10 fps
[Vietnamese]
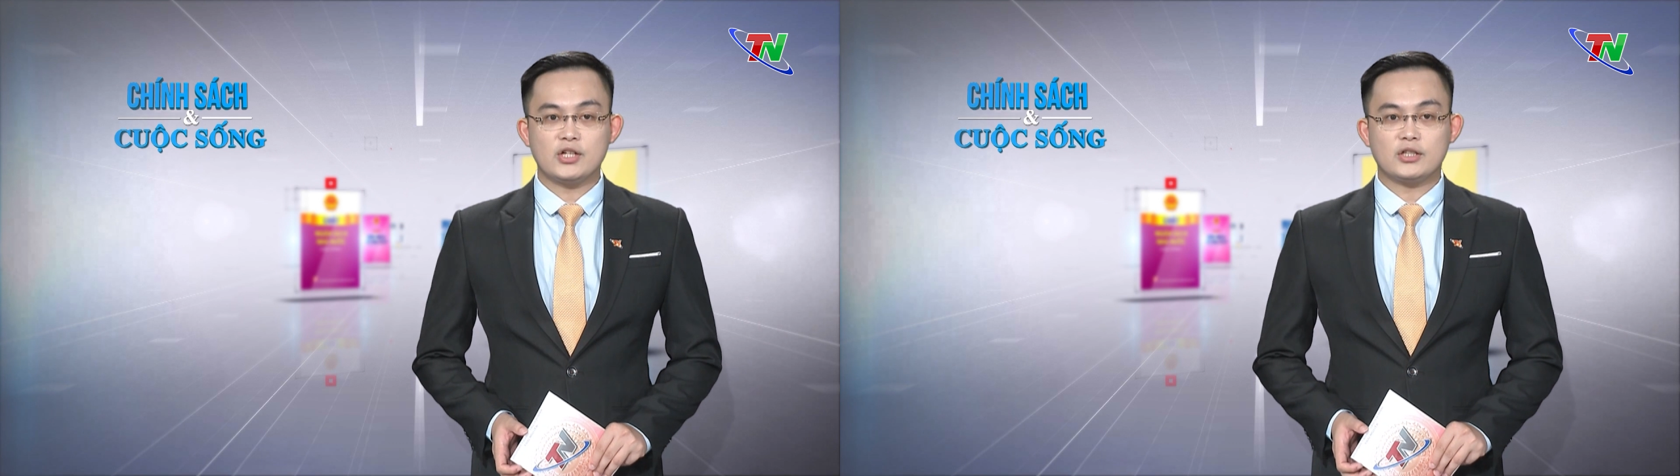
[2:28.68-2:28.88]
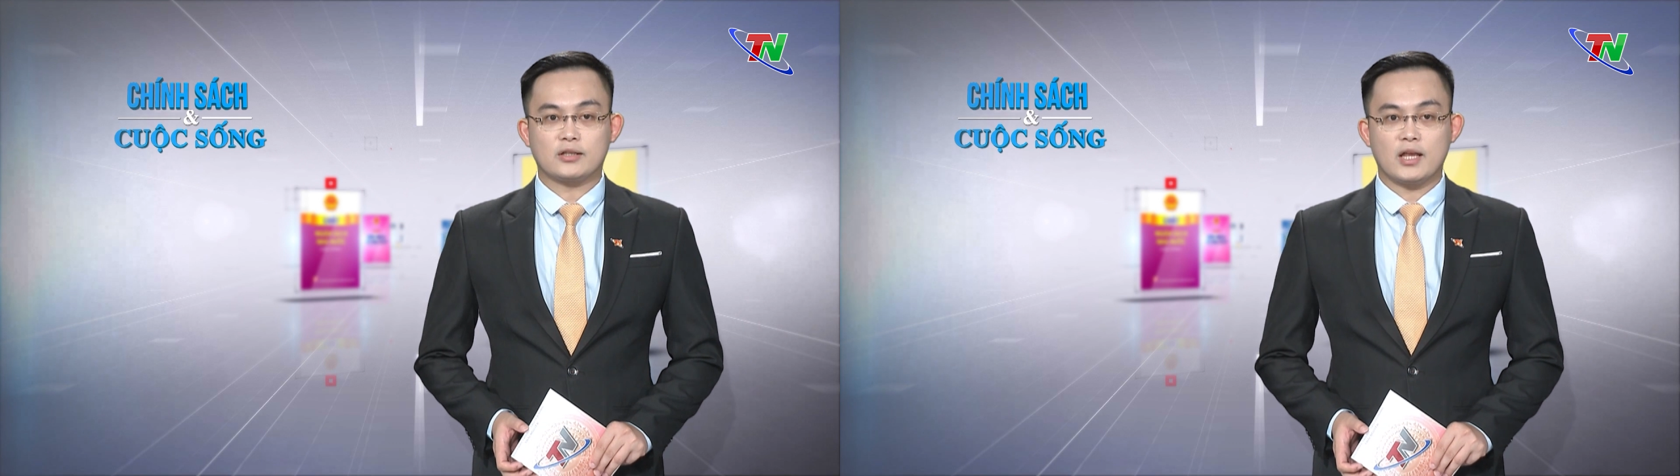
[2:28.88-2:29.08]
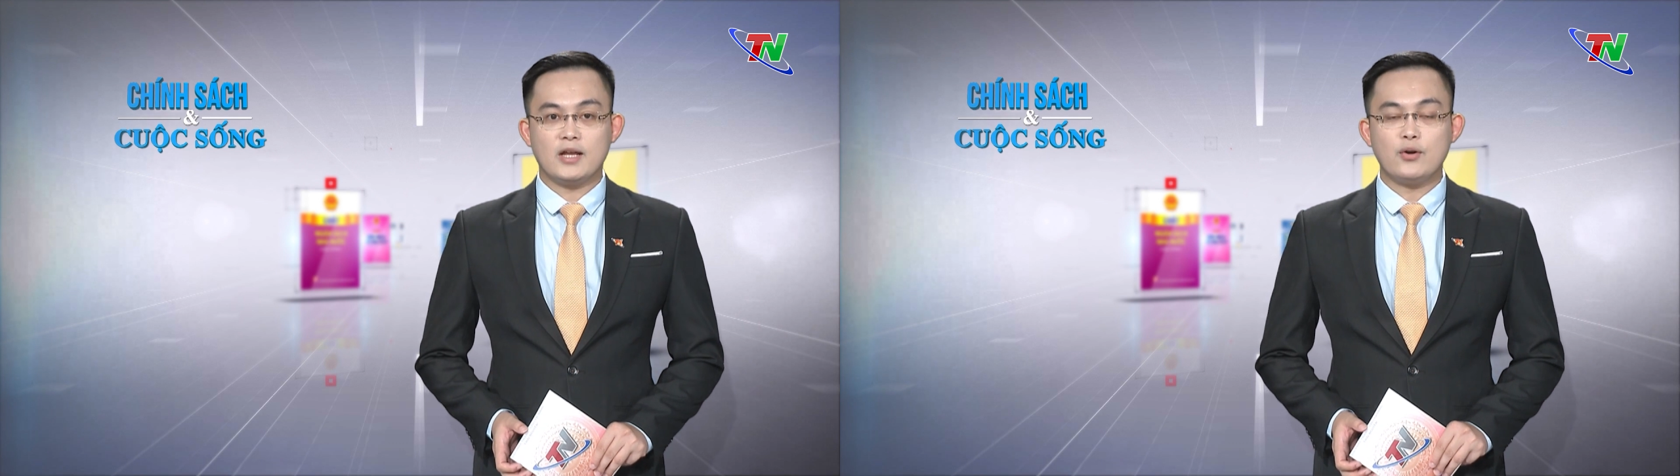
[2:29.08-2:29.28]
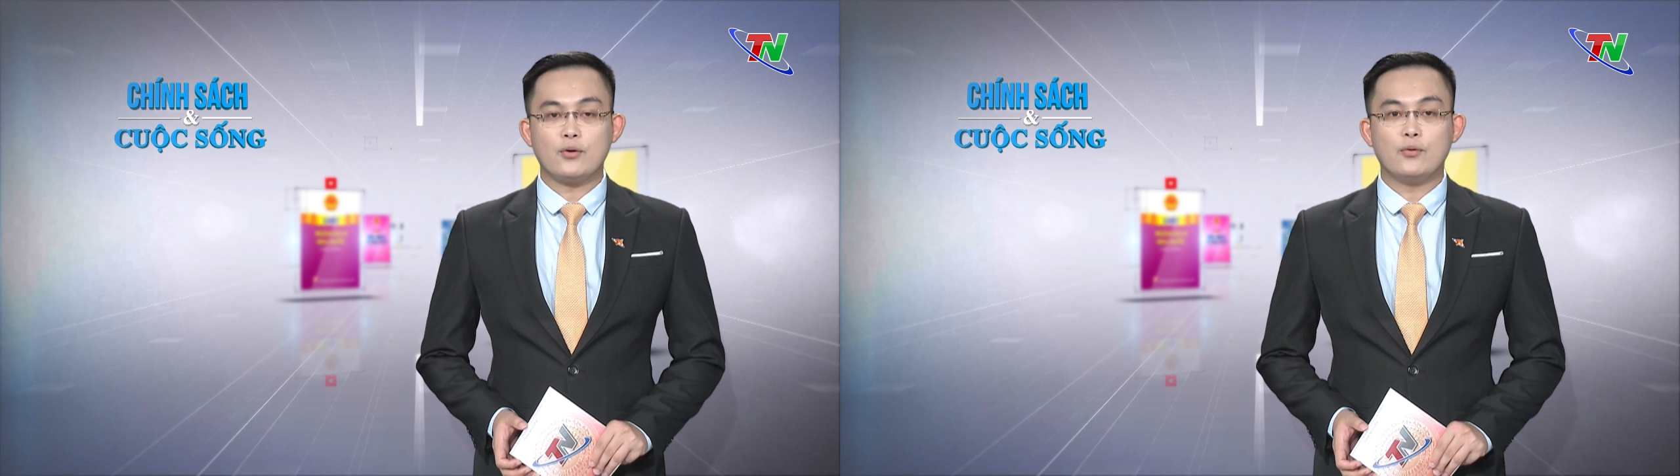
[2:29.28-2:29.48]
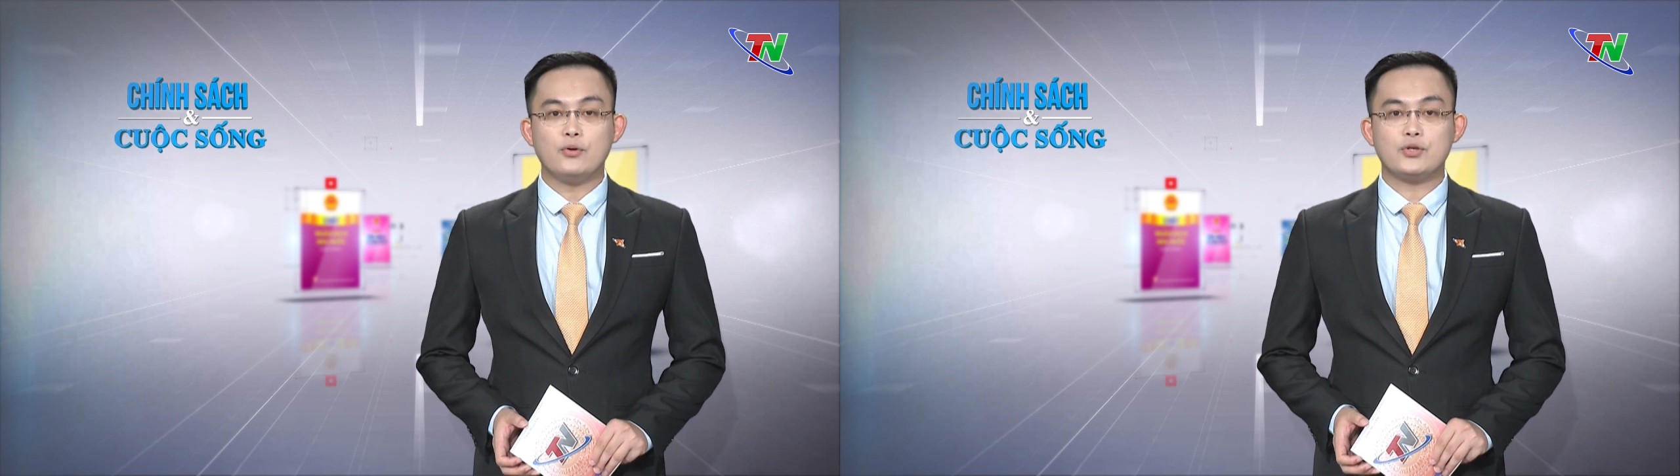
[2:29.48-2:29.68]
trước thực tế đội
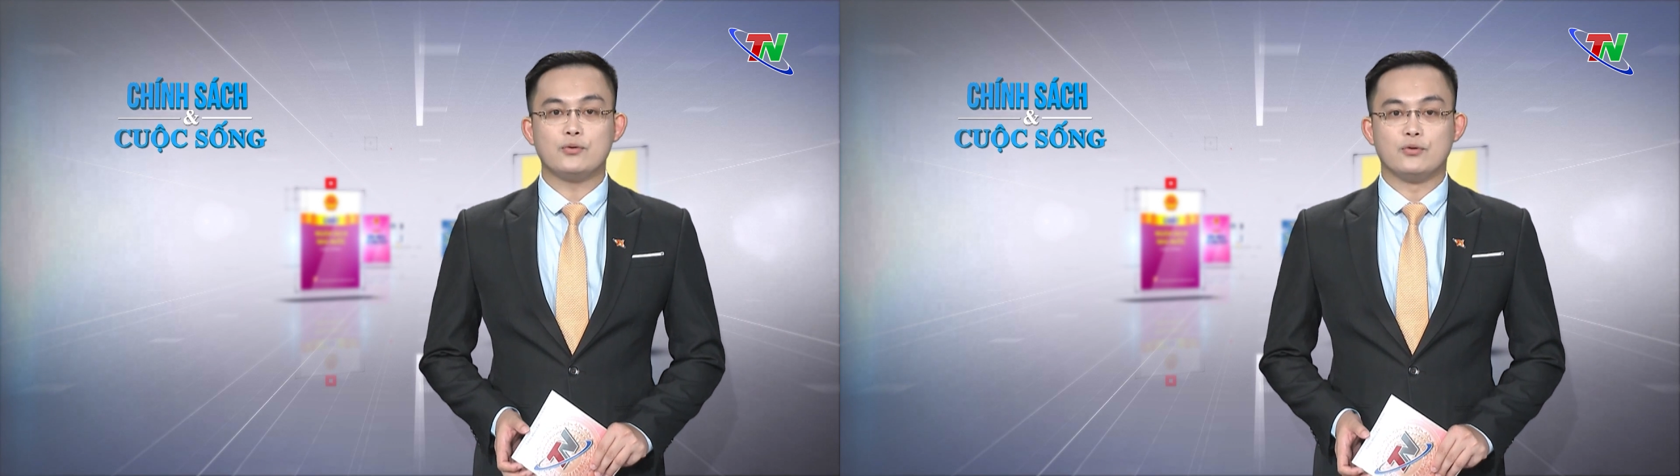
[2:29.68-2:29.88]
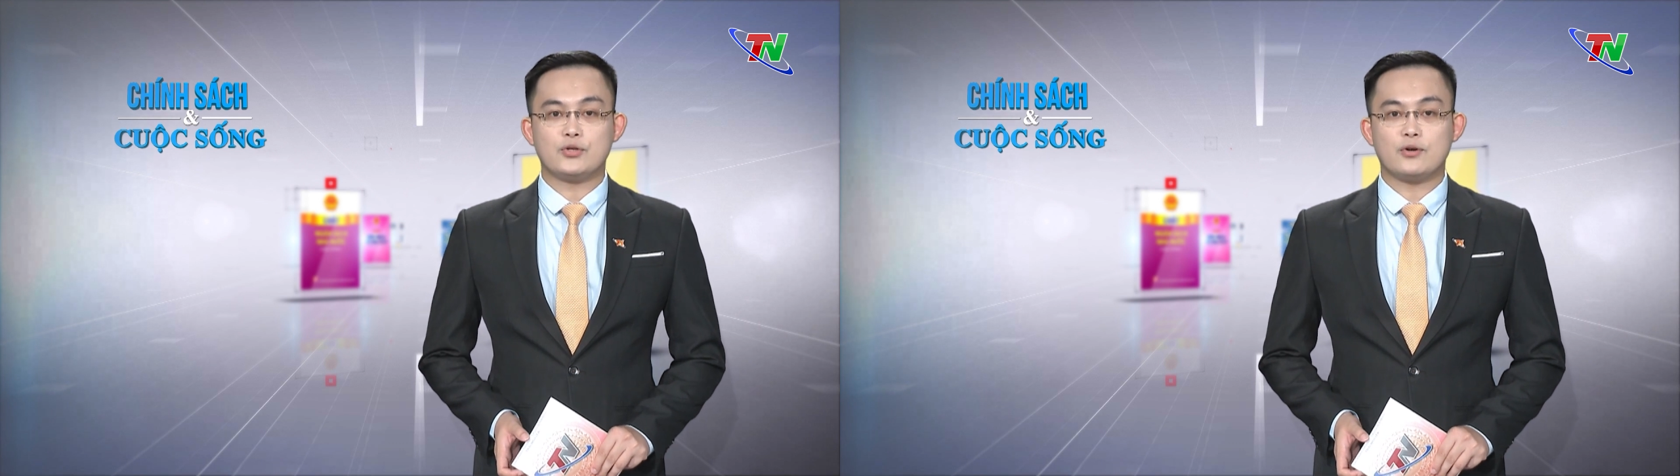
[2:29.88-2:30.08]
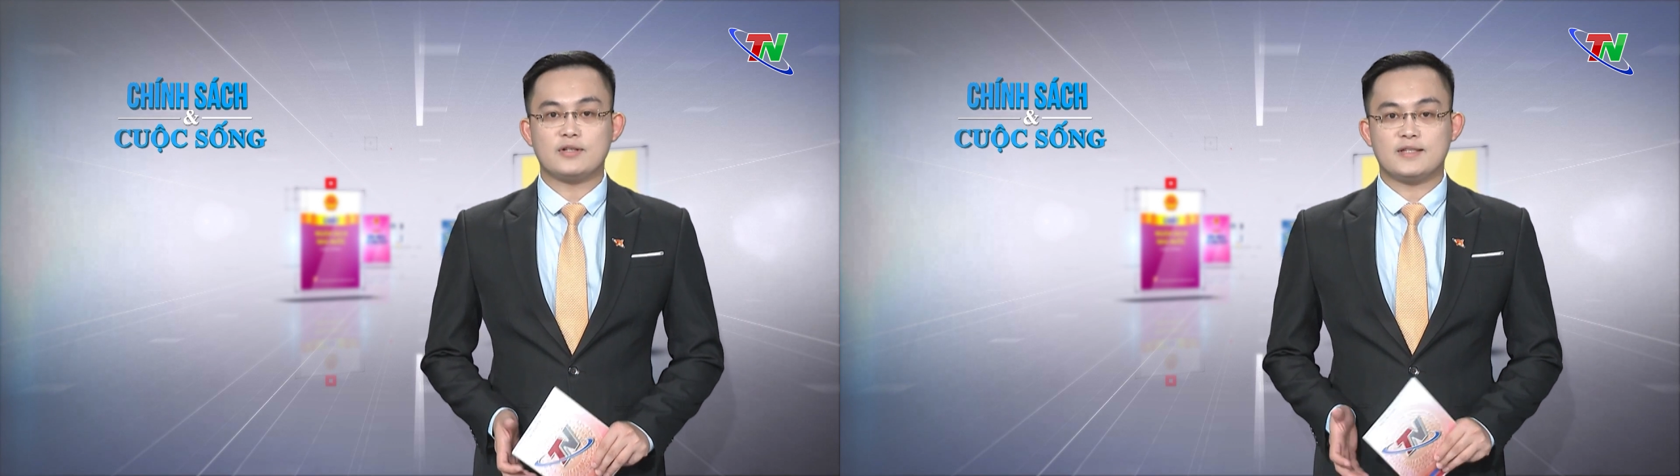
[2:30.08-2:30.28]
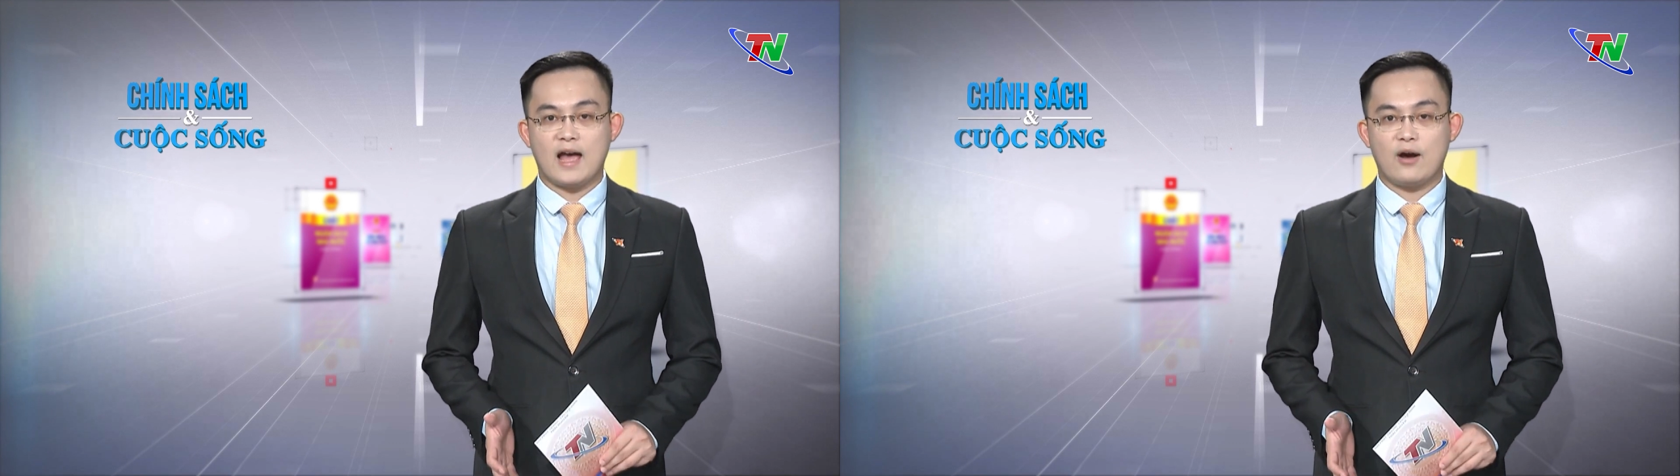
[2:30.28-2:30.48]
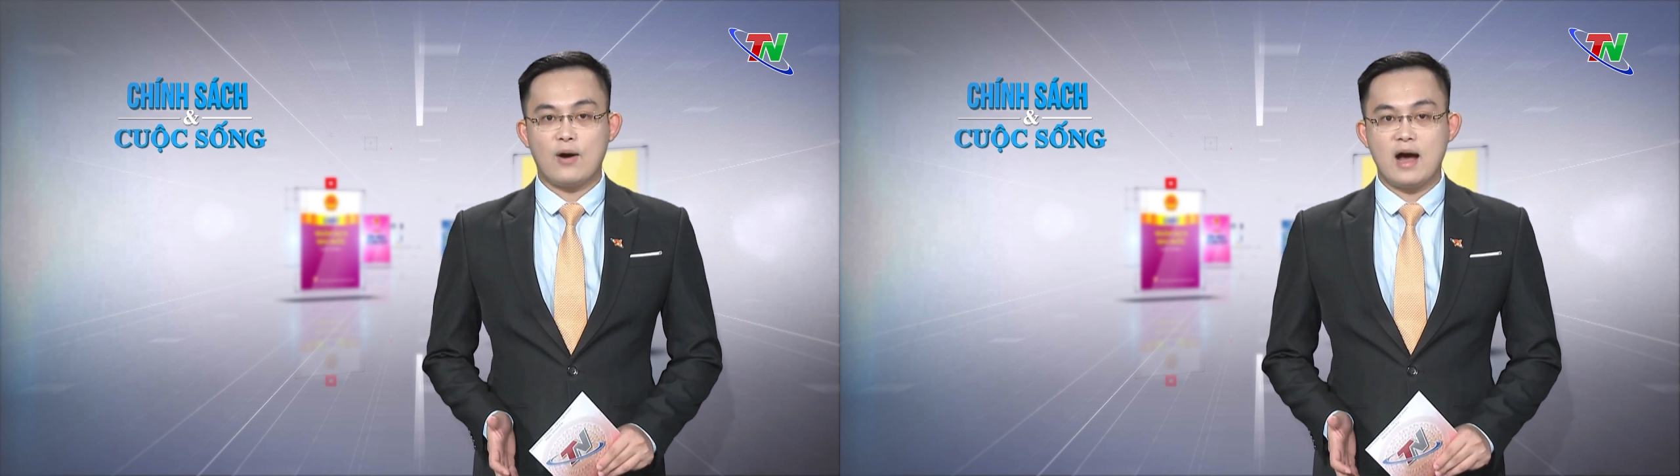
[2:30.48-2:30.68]
ngũ chủ chốt
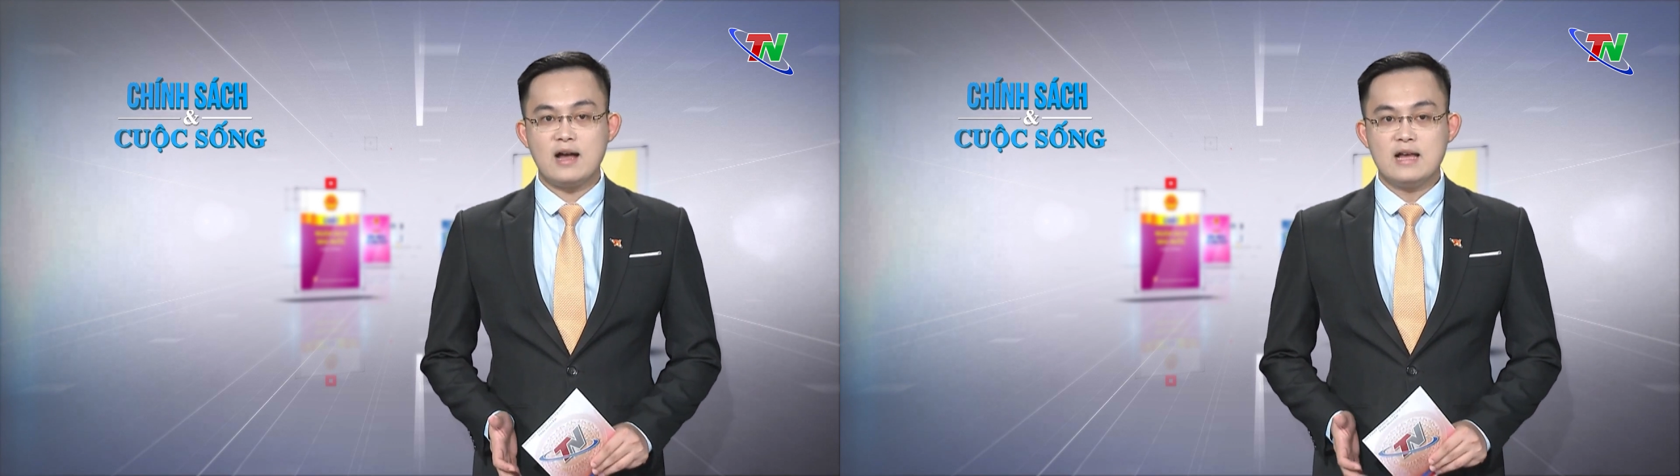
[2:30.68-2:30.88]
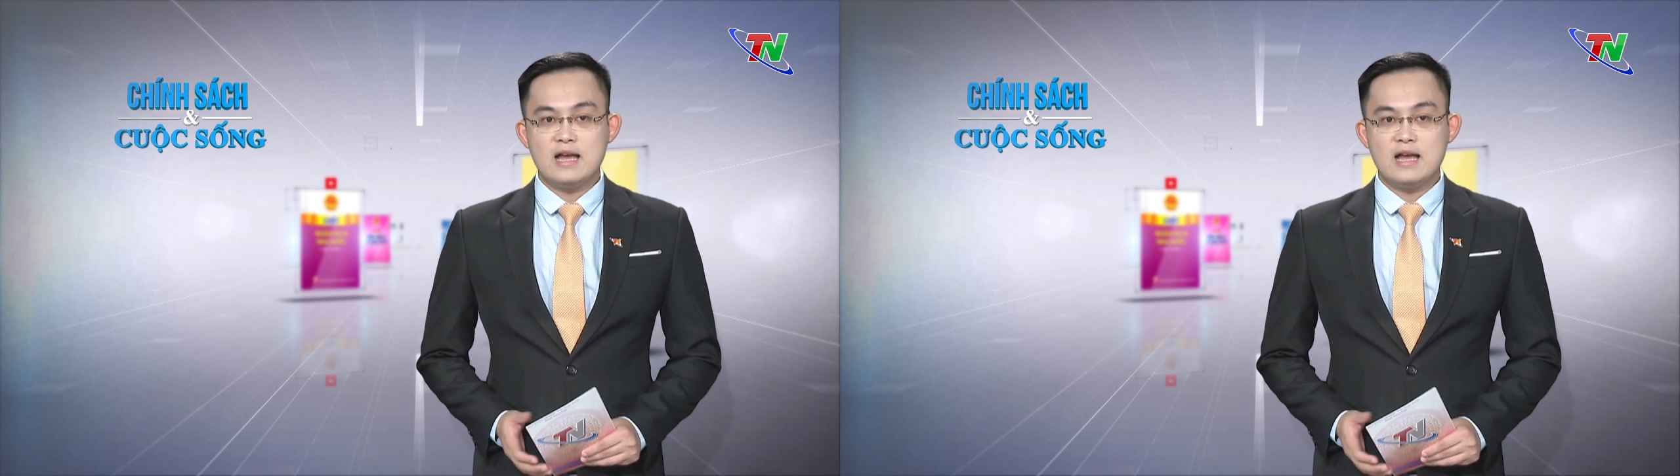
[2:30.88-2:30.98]
già hóa,